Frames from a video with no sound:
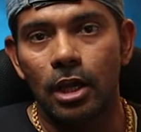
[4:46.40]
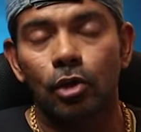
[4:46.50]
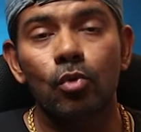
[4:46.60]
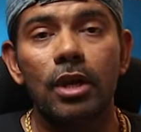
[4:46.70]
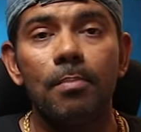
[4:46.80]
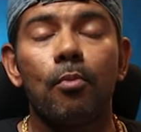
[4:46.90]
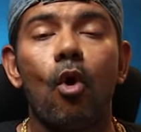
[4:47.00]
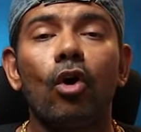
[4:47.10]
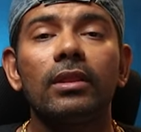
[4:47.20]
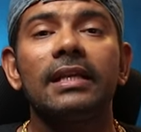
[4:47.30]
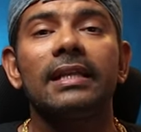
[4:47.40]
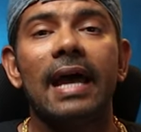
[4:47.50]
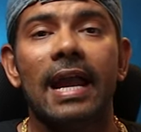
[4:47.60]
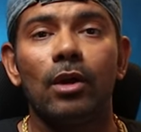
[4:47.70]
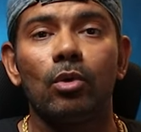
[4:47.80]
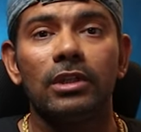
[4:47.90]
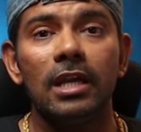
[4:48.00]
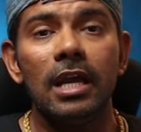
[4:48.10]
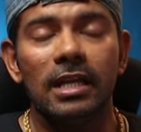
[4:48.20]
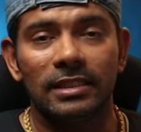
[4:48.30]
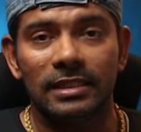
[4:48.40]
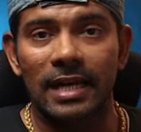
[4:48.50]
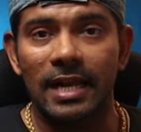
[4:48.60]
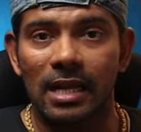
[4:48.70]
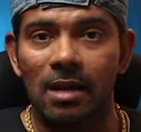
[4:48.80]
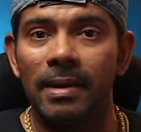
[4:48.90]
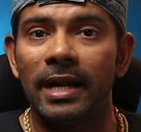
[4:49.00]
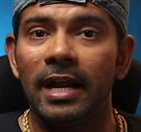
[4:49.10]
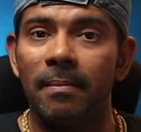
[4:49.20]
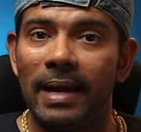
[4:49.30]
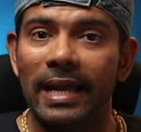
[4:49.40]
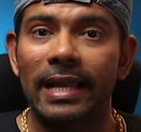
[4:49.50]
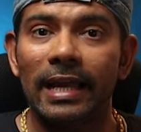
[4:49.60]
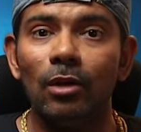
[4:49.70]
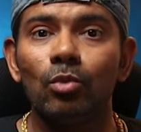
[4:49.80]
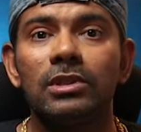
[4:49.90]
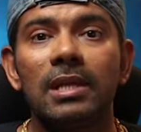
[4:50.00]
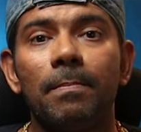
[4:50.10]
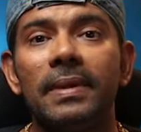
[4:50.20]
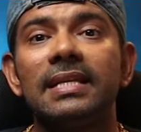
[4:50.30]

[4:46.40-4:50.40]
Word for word: क्योंकि ये बहुत ही ज़्यादा हाई डोज है जितना रिकमेंडेड है मेडिकली उससे